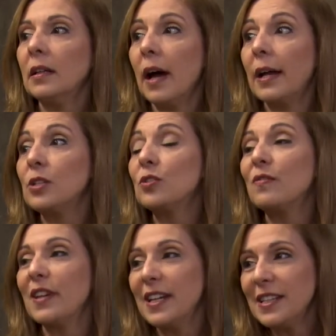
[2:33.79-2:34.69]
Às
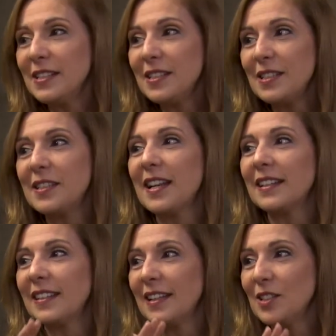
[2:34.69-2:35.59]
vezes
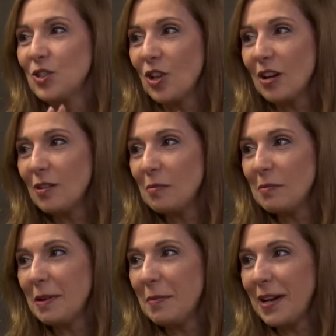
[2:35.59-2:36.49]
ela tá ali só como
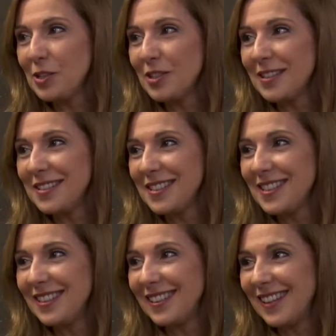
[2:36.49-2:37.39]
uma
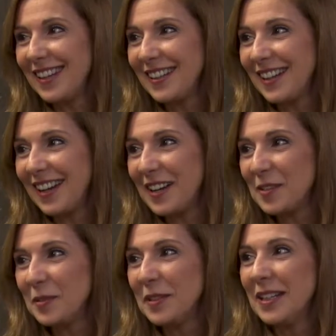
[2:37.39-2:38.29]
máscarazinha, né,
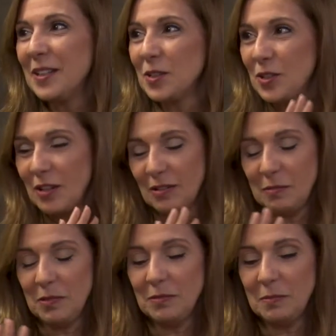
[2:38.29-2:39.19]
Ricardo? É. Só
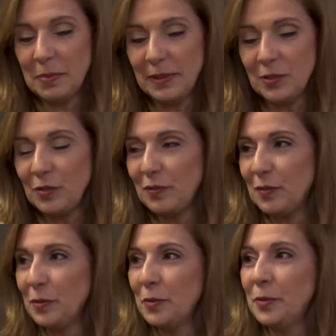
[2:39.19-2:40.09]
como um pano de
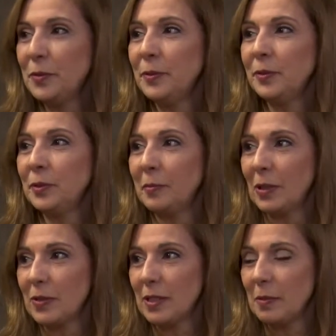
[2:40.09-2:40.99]
fundo, uma
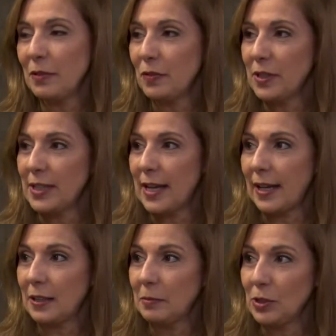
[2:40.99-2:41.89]
coisa meio
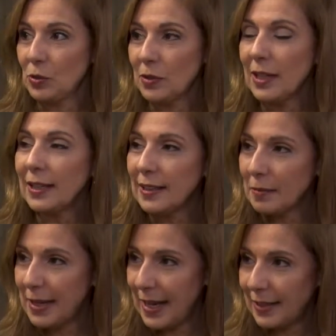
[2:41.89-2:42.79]
forçada. Mas quando ela é
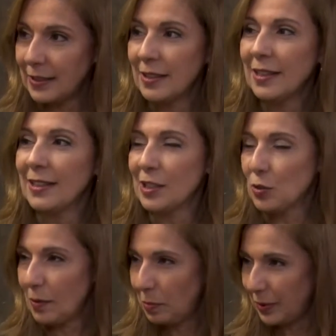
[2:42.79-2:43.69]
trabalhada na
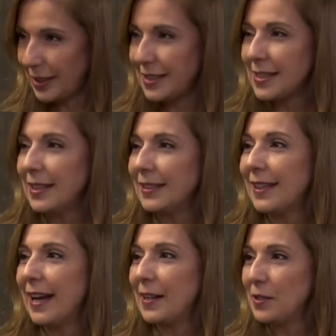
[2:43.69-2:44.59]
sua
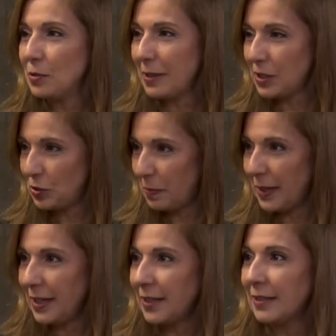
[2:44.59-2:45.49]
potencialidade mais
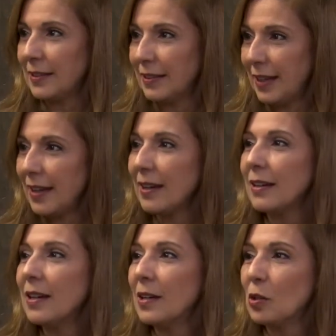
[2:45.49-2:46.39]
plena, né,
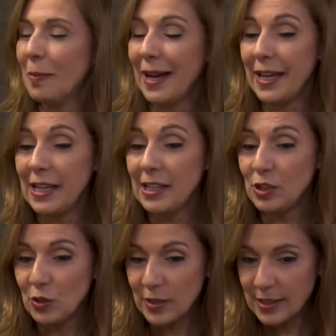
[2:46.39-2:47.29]
uhum. com uma
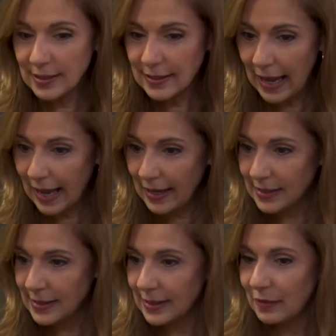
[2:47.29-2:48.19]

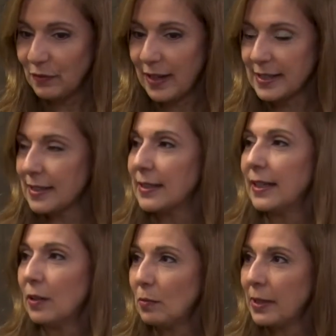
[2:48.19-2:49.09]
religiosidade que faça
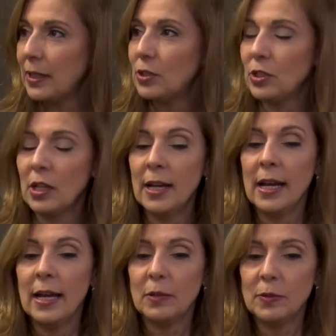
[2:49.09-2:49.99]
realmente
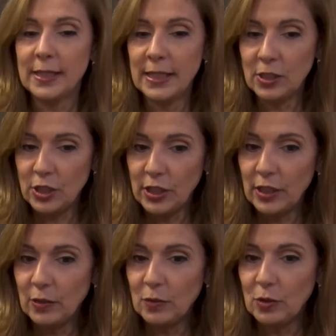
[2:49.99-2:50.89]
o
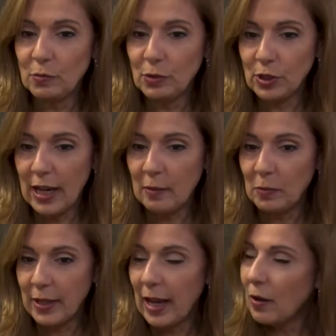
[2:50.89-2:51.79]
sentido de buscar a
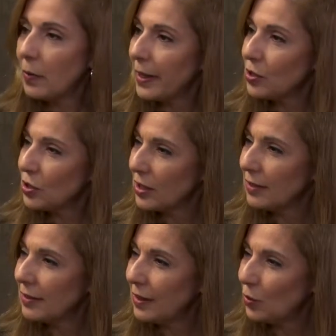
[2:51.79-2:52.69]
moral, acho
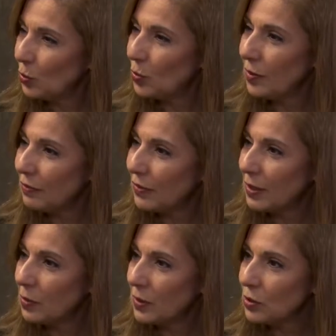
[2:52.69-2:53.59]
que tem tudo a
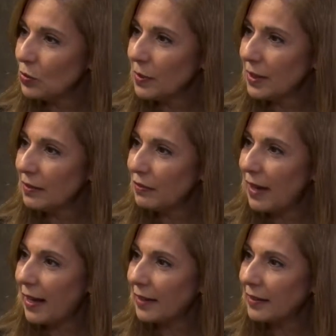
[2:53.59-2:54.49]
ver com o que Joana
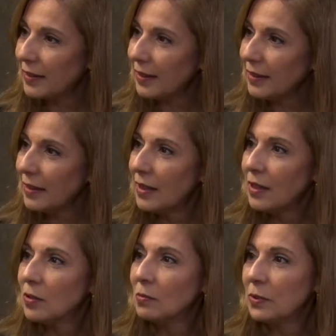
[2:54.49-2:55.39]
fala, né?
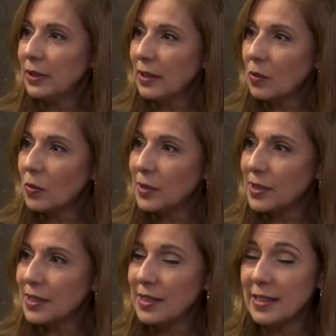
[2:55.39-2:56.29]
Uhum. Muita
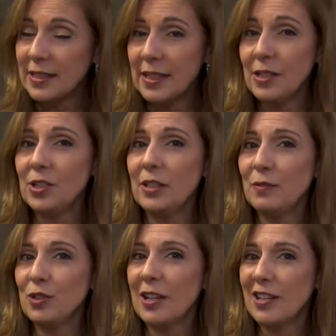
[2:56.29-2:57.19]
coisa. 16
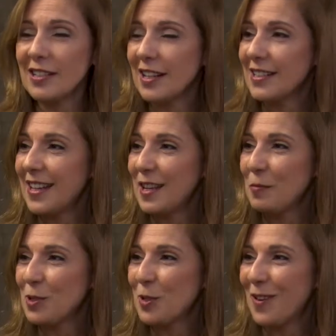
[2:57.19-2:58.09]
livros da, da série
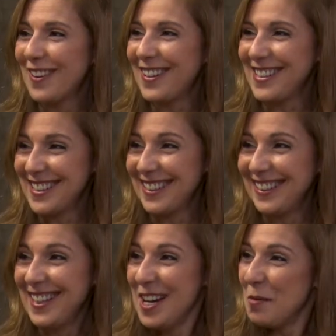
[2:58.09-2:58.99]

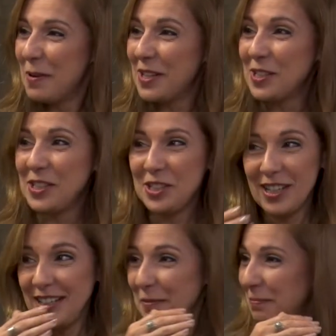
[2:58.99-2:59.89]
psicológica uhum. para
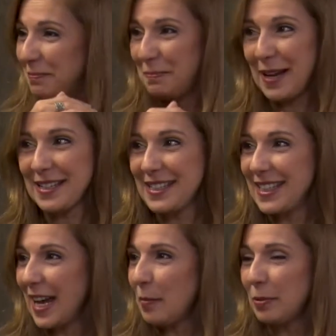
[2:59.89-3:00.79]
gente aí
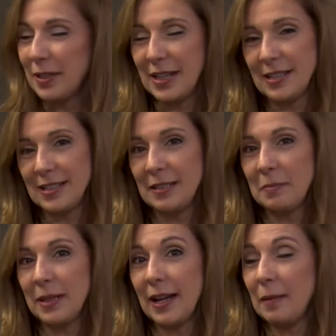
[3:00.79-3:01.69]
passear por eles
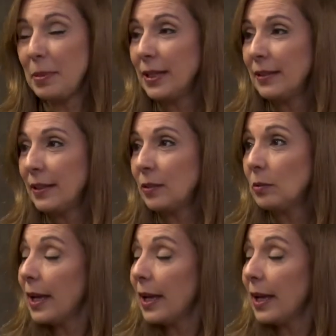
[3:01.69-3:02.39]
aprendendo.